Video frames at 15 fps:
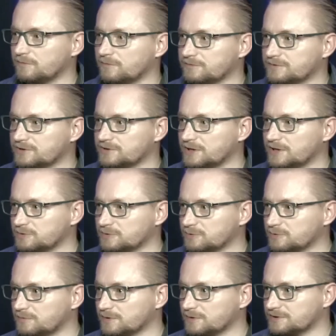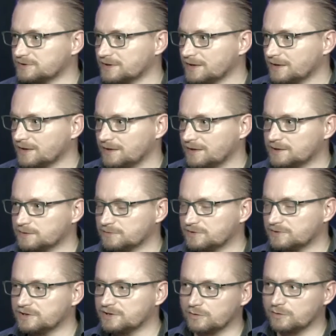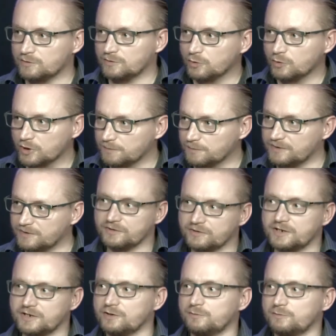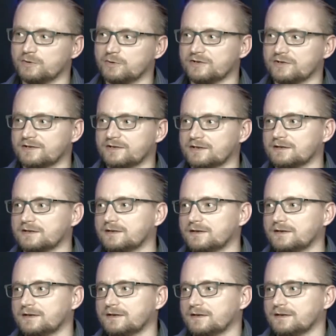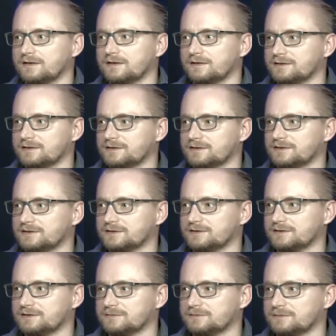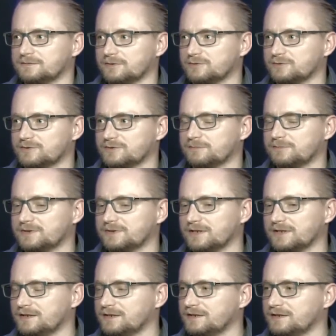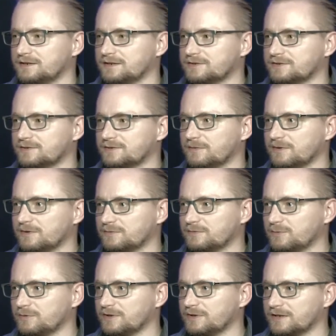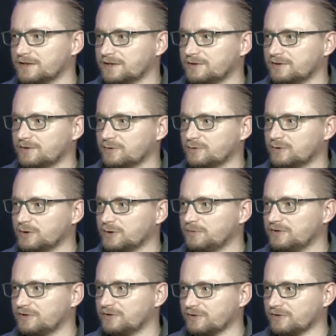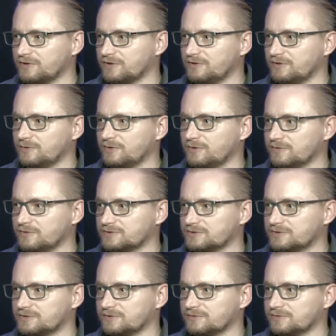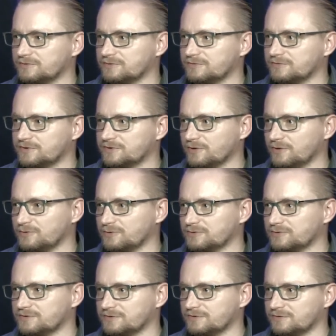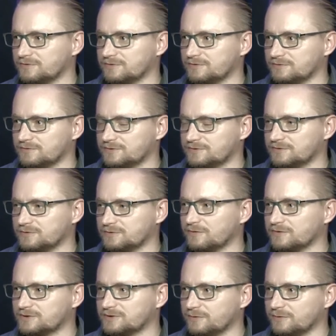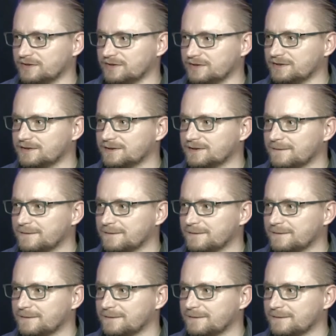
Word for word: mówiłem wcześniej na początku, byłeś jednym z liderów ruchu hipicowskiego w Polsce. Yy, w związku z tym pytanie, co ma wspólnego ruch hipisowski z duchowością Wschodu czy duchowością Indii?